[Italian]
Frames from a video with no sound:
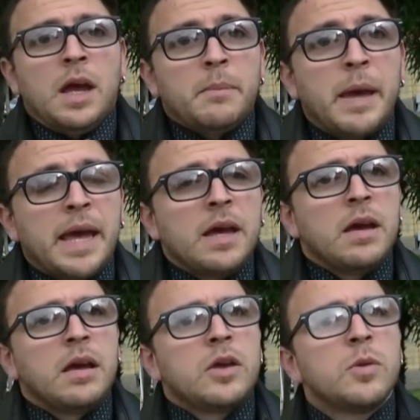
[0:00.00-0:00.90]
Beh,
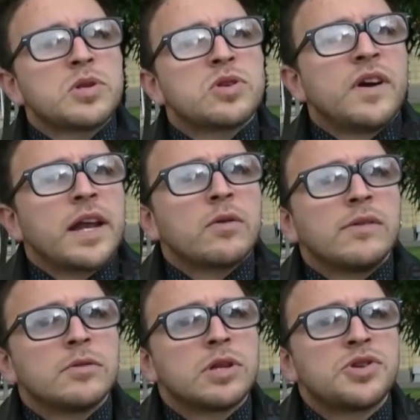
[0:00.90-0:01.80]
io posso fare una
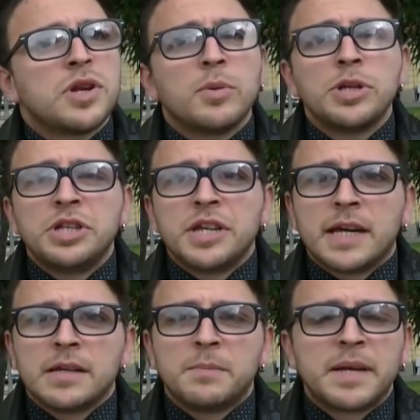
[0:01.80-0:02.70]
valutazione
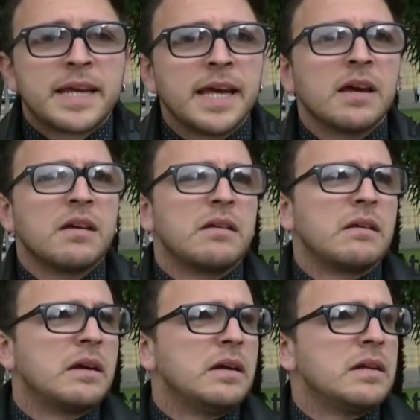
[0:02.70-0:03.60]
politica del perché.
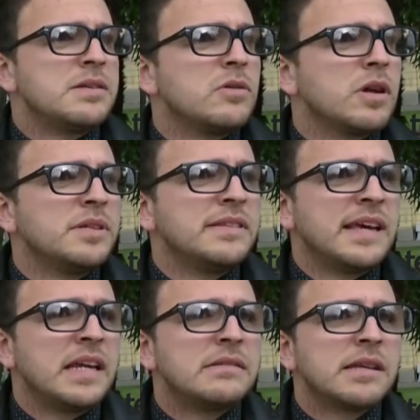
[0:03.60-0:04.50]
Eh,
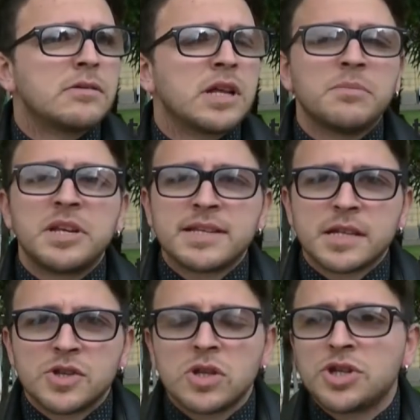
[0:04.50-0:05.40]
sicuramente all'interno
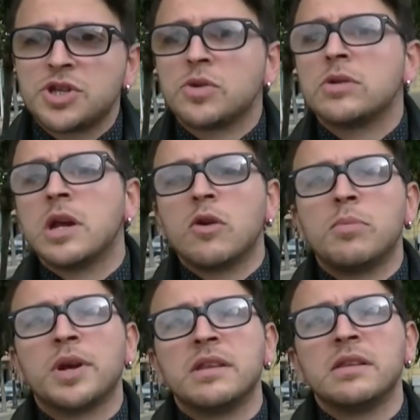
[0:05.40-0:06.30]
dell'amministrazione ci sono delle
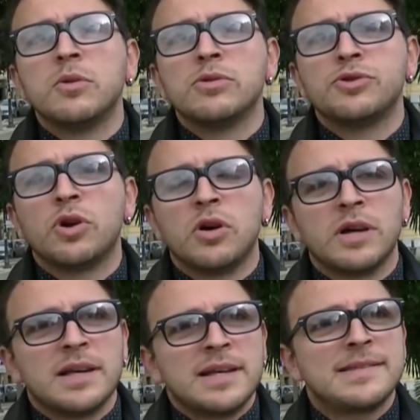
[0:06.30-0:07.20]
componenti molto
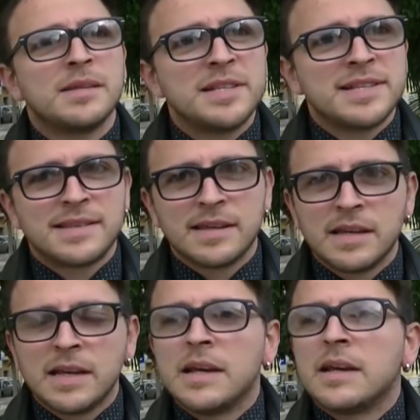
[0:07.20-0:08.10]
estremiste
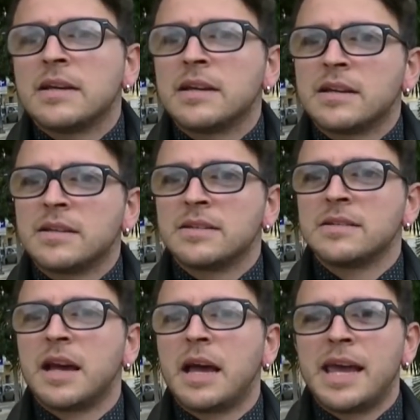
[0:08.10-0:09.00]
eh,
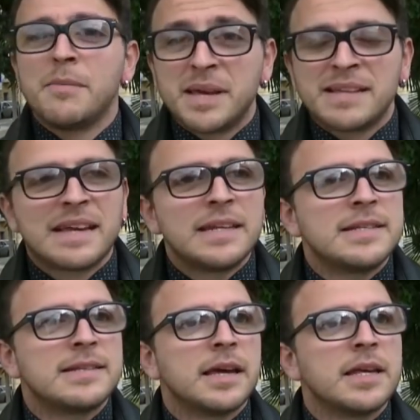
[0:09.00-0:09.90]
e
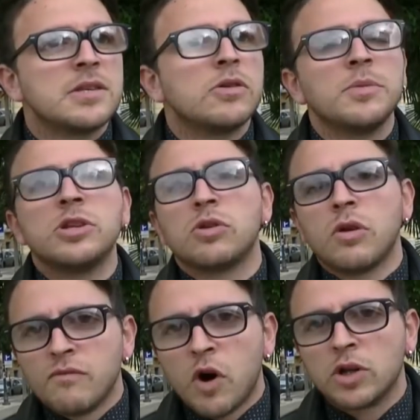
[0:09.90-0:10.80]
ambientaliste che sicuramente
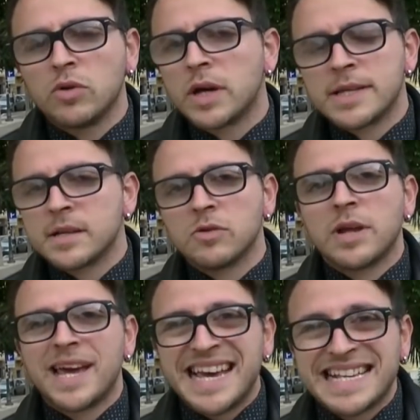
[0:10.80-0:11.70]
non vogliono che
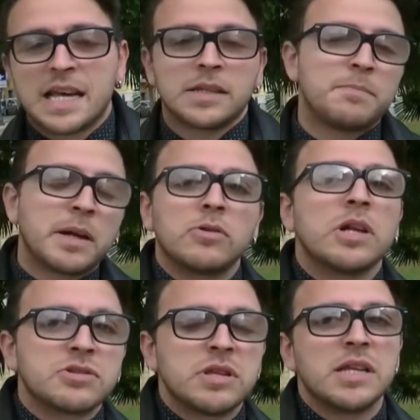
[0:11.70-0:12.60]
Zannone esca dal Parco
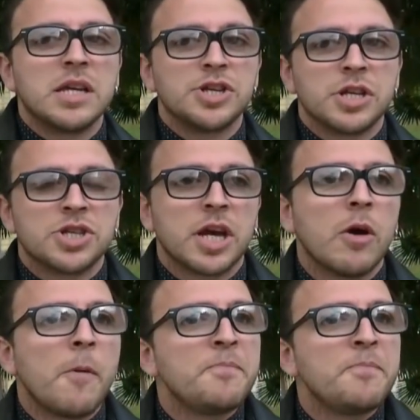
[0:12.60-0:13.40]
Nazionale del Circeo